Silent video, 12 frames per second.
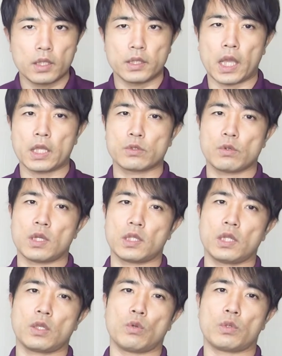内臓の
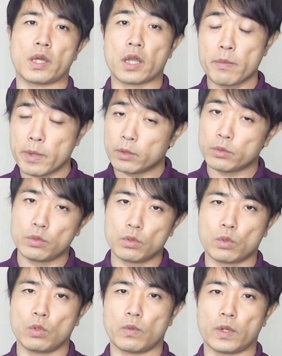働きを高めるとい
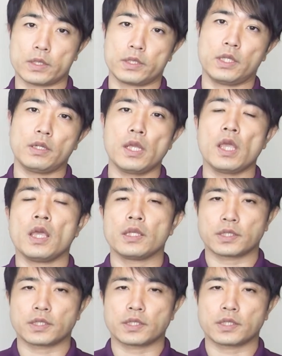うこのファスティングに